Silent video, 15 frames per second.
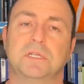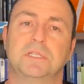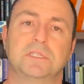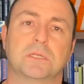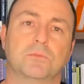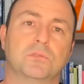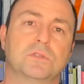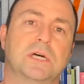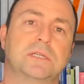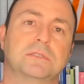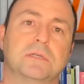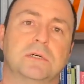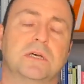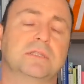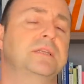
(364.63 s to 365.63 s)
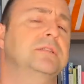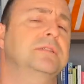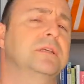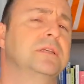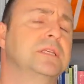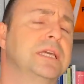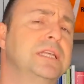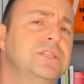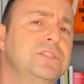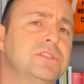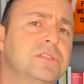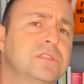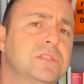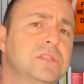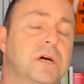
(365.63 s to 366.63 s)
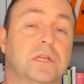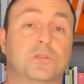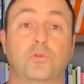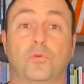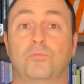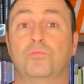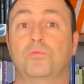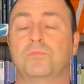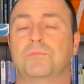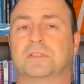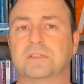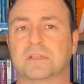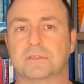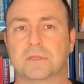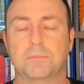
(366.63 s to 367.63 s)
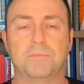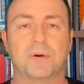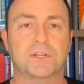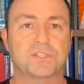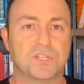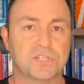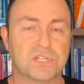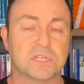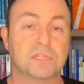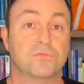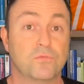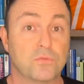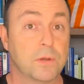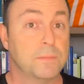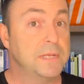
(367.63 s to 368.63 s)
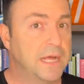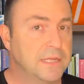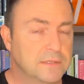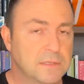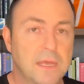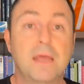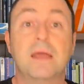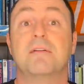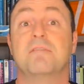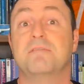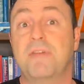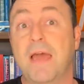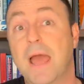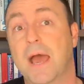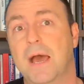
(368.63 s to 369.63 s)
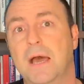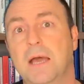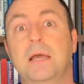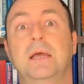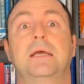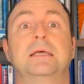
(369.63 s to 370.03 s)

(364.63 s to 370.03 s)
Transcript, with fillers: İşte bunlar Aselsan'ın geliştirdiği atom mühimmatı atan, parçacıklı vurabilen veya